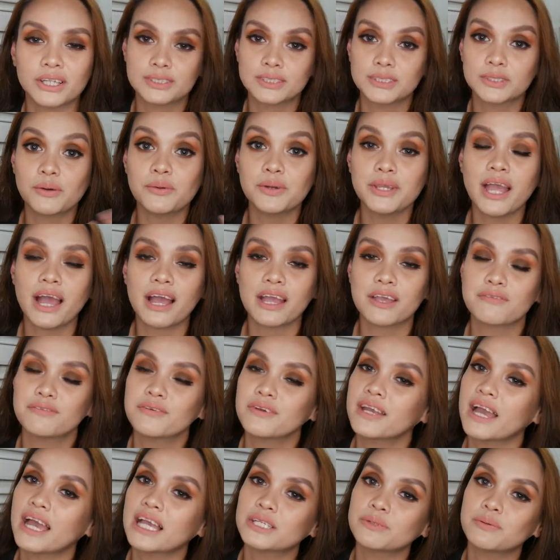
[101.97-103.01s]
So yeah, if
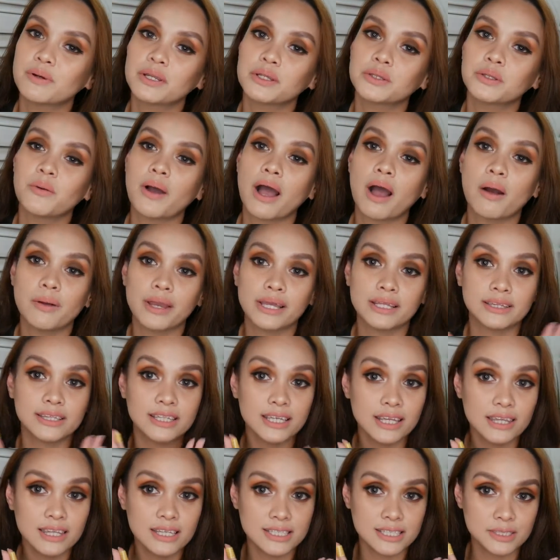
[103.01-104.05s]
you guys wanna know how I
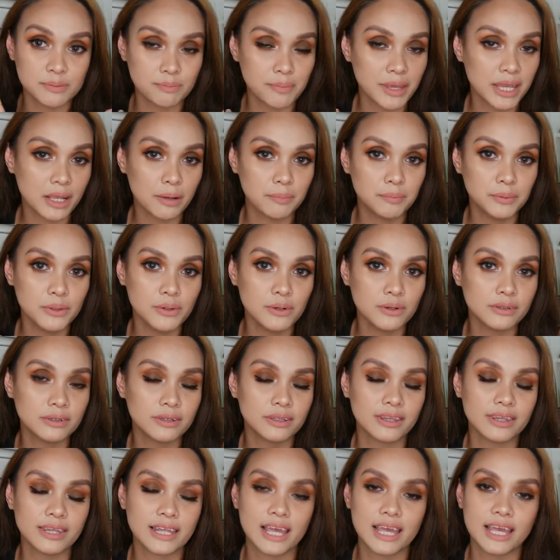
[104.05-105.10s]
did this makeup look,
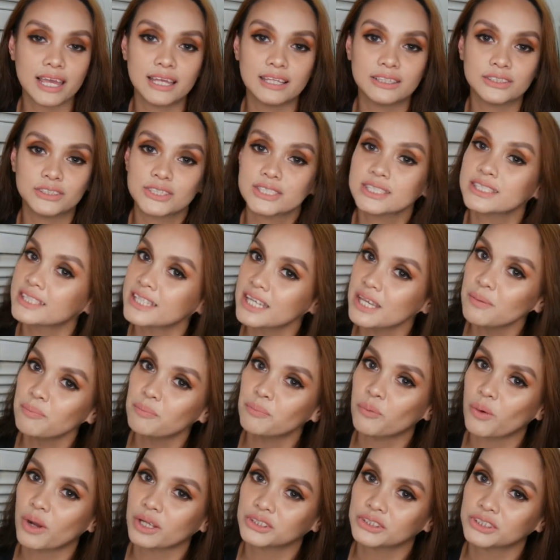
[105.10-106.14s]
then just keep
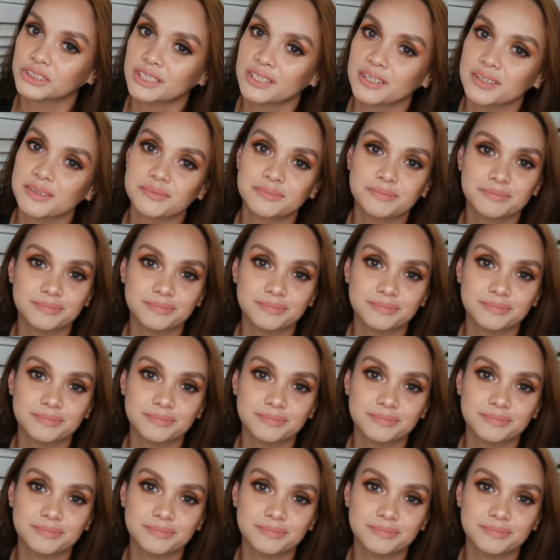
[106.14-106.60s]
watching